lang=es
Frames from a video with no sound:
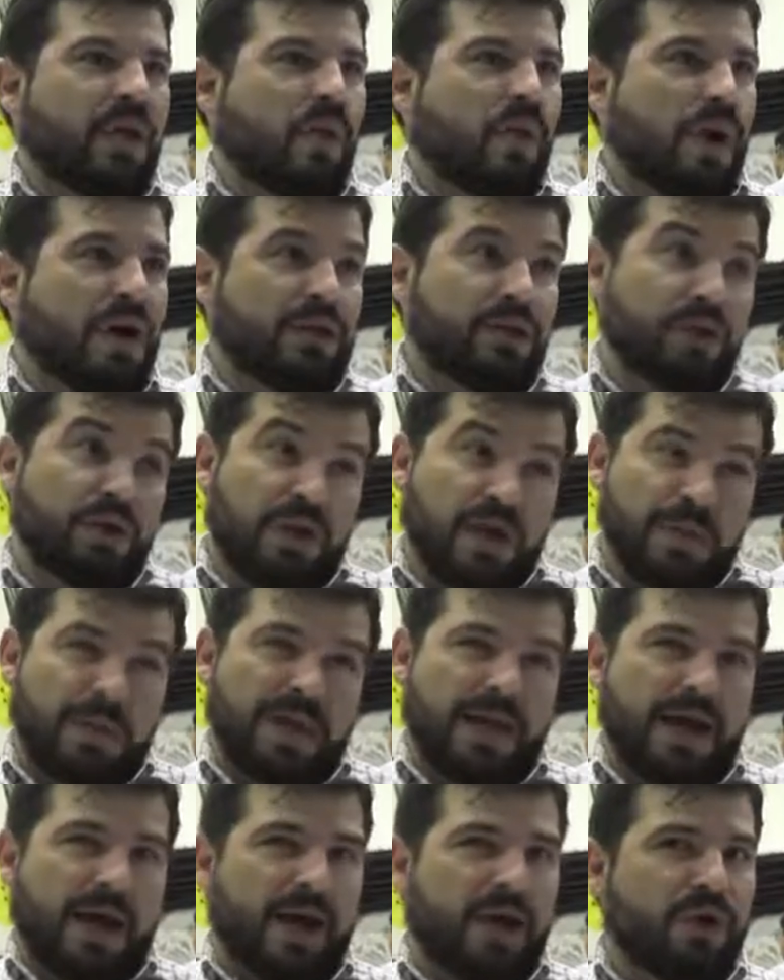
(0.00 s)
jugando en el
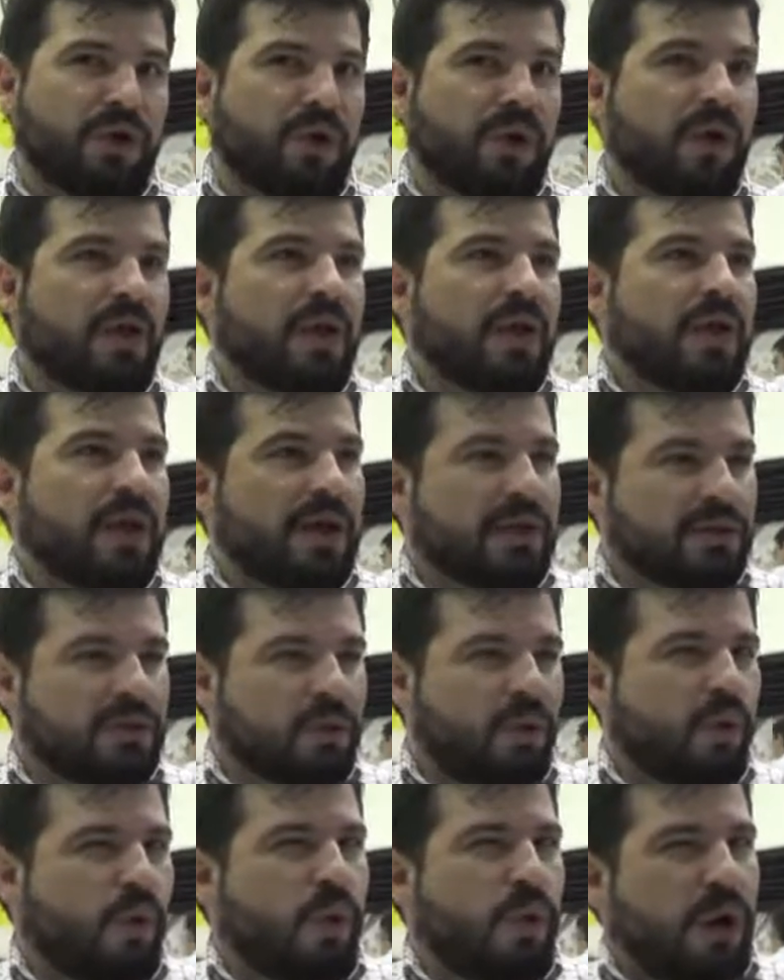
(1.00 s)
mercado, es
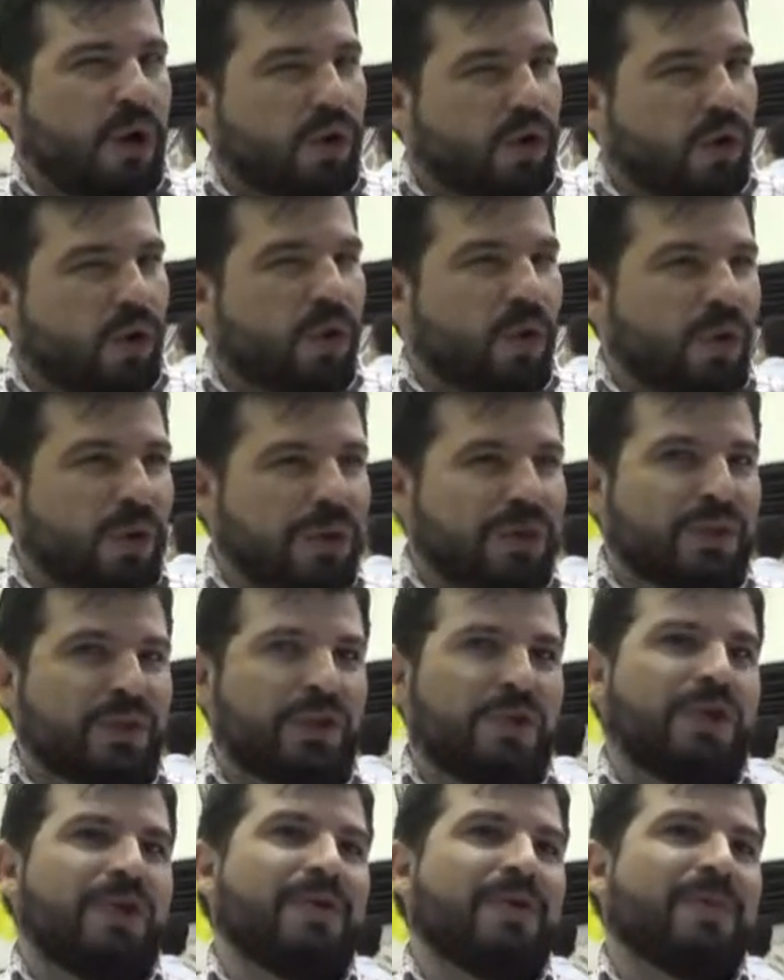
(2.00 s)
un jugador
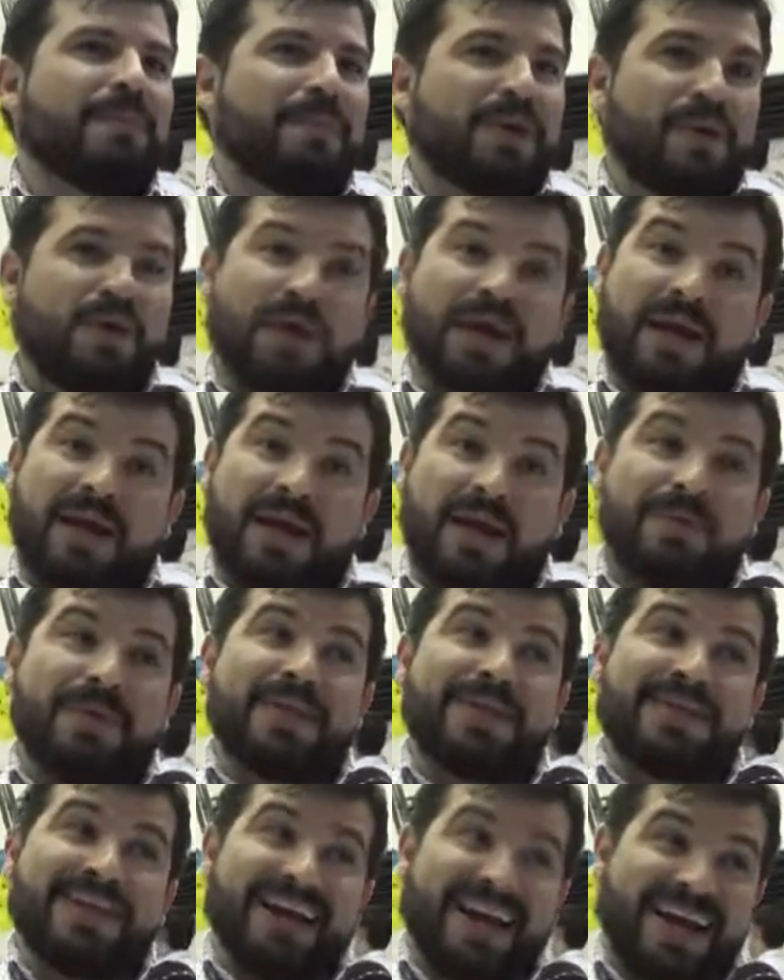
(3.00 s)
oculto, pero que
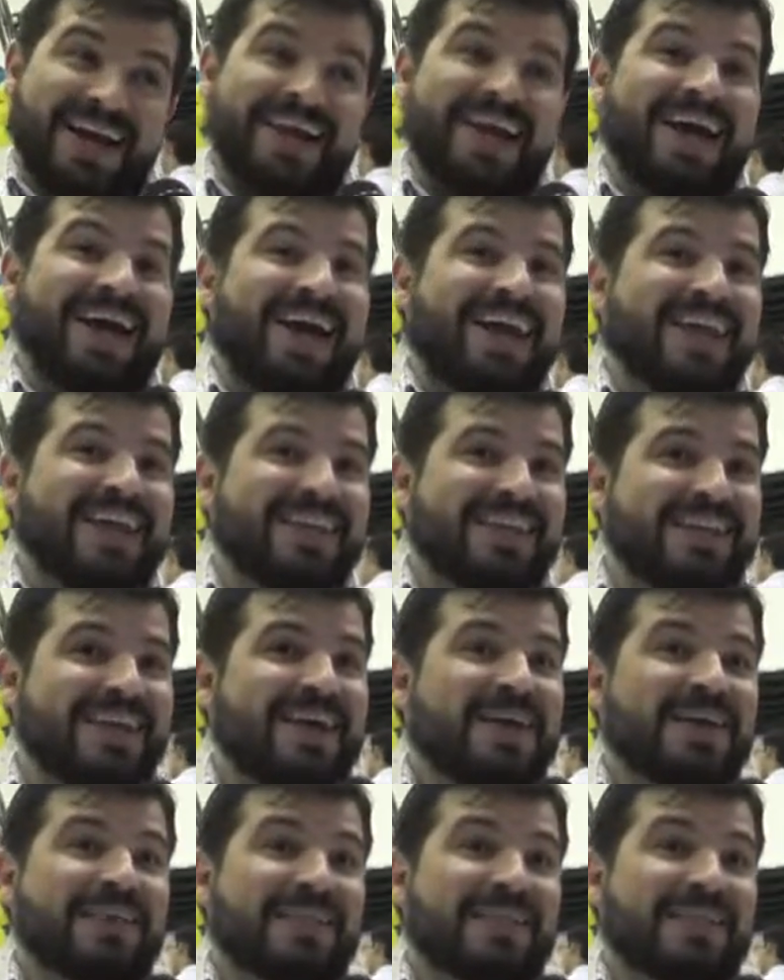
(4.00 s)
realmente la, la gente